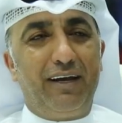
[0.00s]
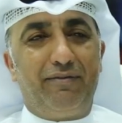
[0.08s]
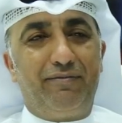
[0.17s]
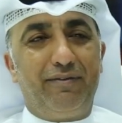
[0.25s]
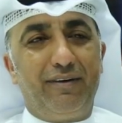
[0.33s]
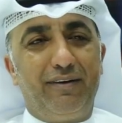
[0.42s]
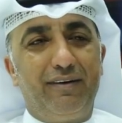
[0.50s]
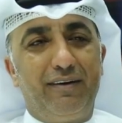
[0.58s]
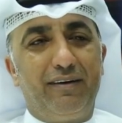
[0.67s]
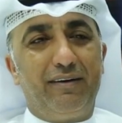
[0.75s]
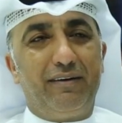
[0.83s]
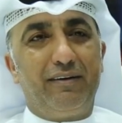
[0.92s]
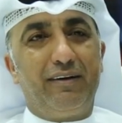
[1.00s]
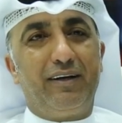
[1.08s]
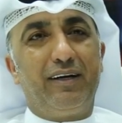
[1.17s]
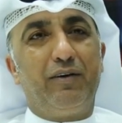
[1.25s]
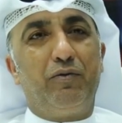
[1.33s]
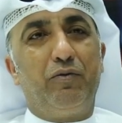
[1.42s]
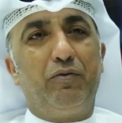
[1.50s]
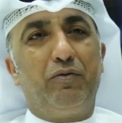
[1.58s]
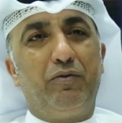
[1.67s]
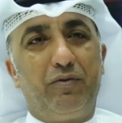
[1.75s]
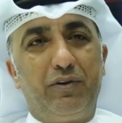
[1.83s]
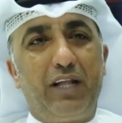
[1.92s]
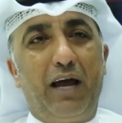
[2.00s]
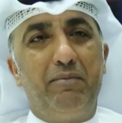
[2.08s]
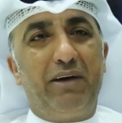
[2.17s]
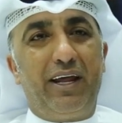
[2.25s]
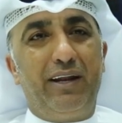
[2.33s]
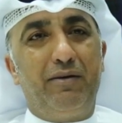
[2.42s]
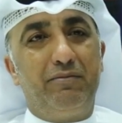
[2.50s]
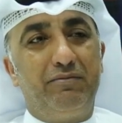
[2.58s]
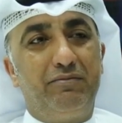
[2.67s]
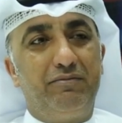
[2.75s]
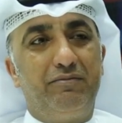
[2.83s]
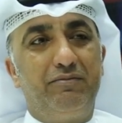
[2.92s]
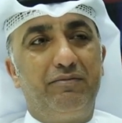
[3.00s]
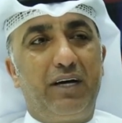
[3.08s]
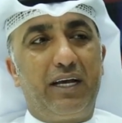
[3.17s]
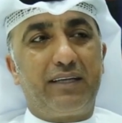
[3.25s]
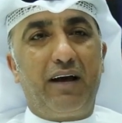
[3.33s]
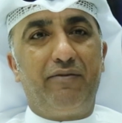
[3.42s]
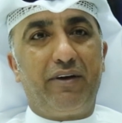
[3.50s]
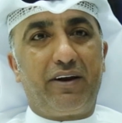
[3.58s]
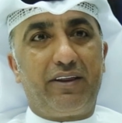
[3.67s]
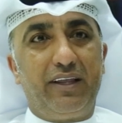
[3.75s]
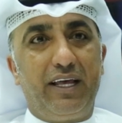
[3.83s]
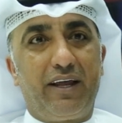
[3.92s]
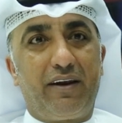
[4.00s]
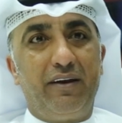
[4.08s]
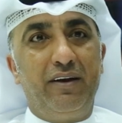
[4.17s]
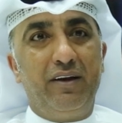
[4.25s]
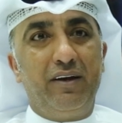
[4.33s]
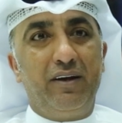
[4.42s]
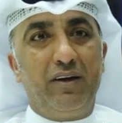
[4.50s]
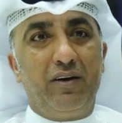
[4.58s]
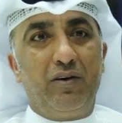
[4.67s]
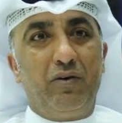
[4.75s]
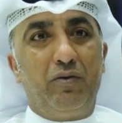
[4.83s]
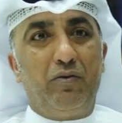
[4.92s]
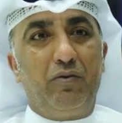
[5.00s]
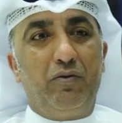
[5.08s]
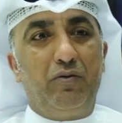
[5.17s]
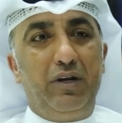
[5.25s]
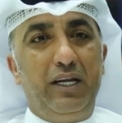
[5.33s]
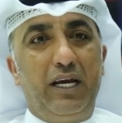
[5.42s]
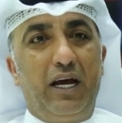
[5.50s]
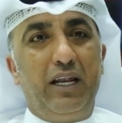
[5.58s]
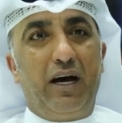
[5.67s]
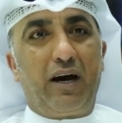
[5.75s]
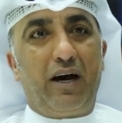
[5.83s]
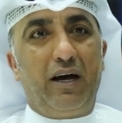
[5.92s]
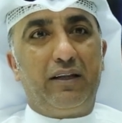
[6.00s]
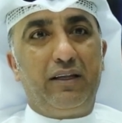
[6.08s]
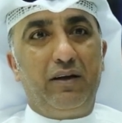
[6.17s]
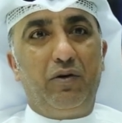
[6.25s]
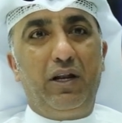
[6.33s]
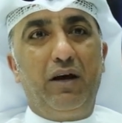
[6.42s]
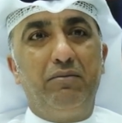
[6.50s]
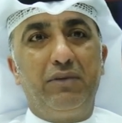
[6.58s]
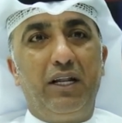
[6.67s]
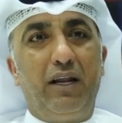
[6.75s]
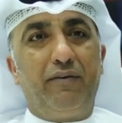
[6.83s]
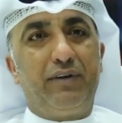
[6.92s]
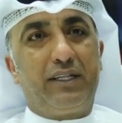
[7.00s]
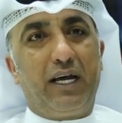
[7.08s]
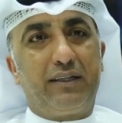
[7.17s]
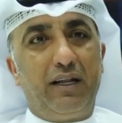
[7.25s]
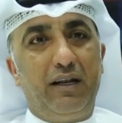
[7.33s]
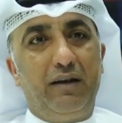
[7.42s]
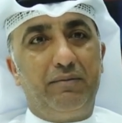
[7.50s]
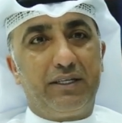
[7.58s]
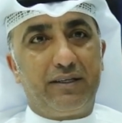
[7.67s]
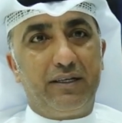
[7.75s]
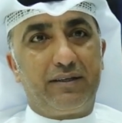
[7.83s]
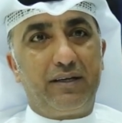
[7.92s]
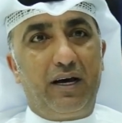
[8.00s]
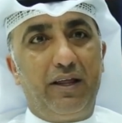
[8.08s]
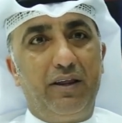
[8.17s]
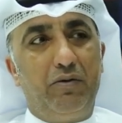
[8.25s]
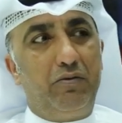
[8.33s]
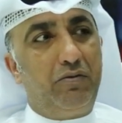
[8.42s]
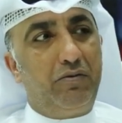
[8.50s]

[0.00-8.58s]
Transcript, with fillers: كيف ودائما أنا أسافر كثير ولي علاقاتي والحمد لله فتحت البزنس هذا و...